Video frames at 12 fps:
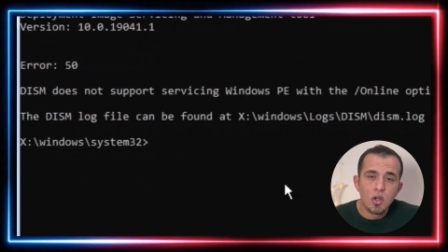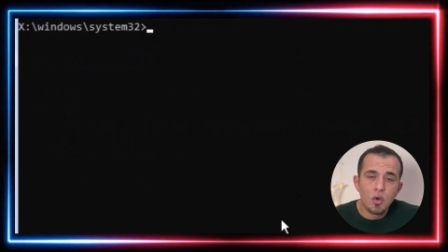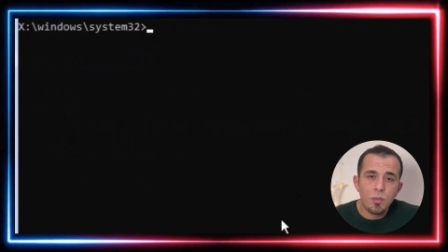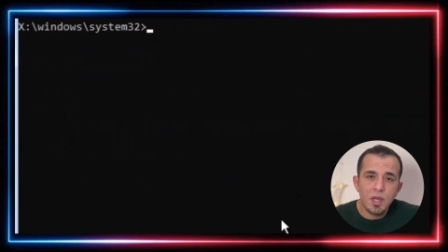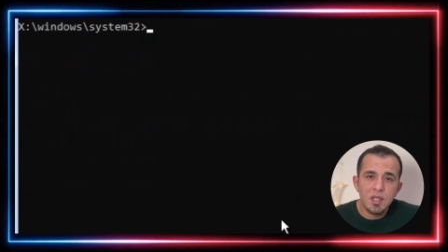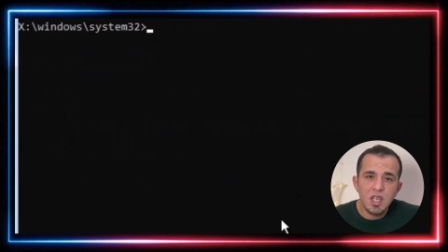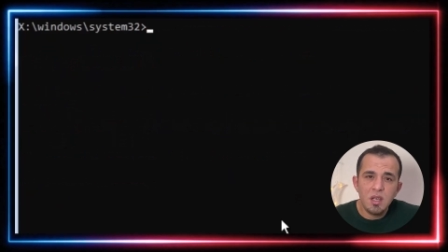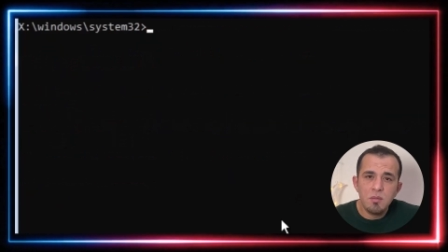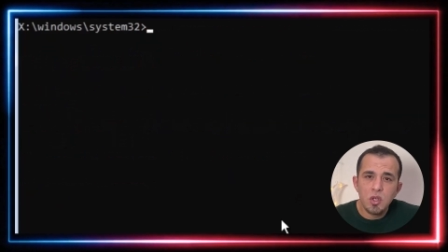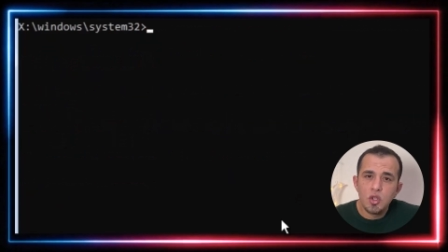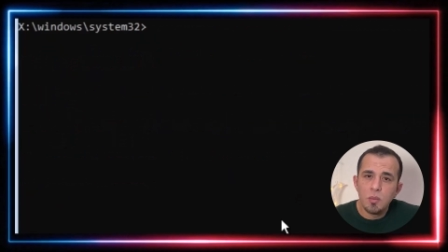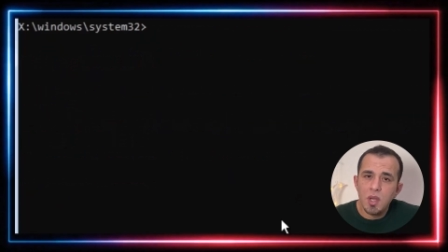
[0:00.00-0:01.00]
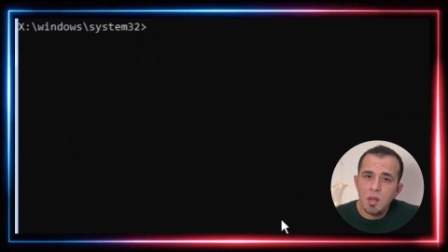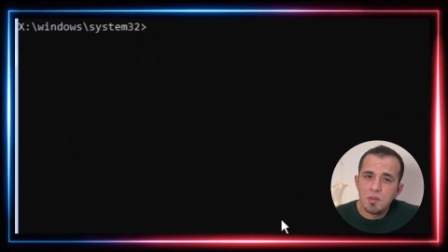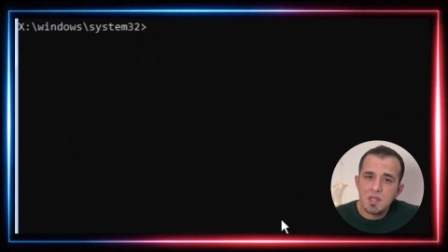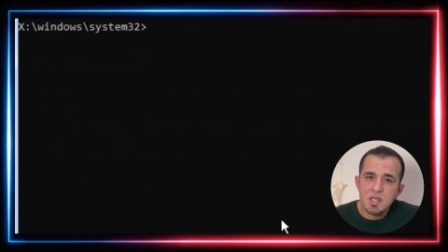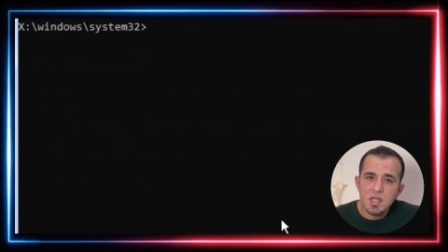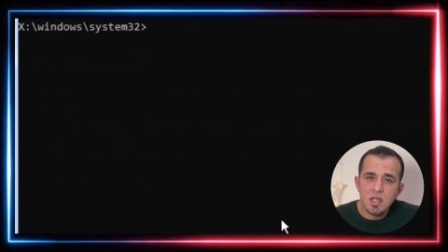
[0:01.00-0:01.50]
وبعدين بنكتب
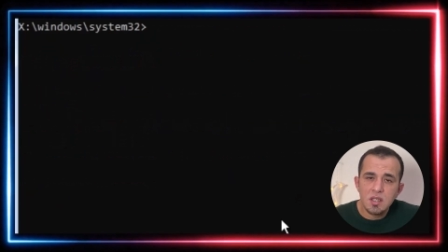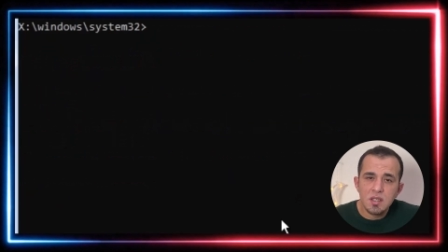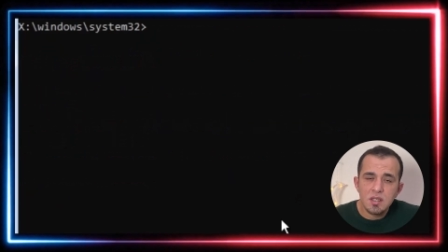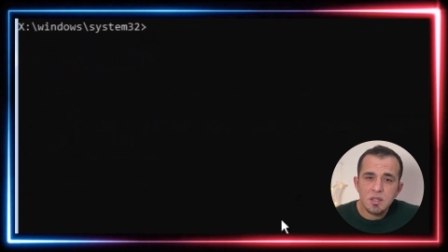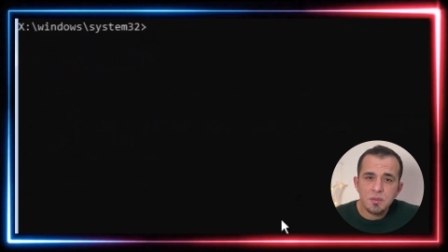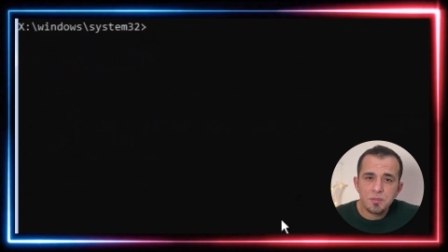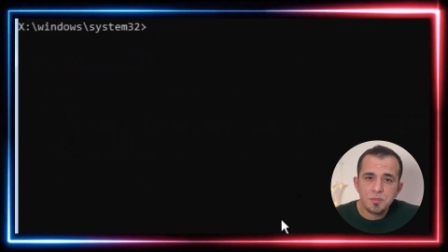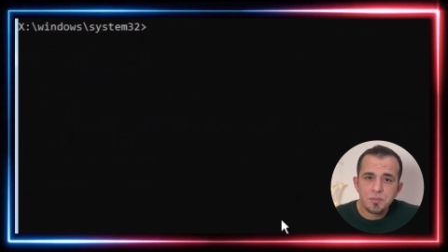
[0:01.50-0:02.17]
الأمر السادس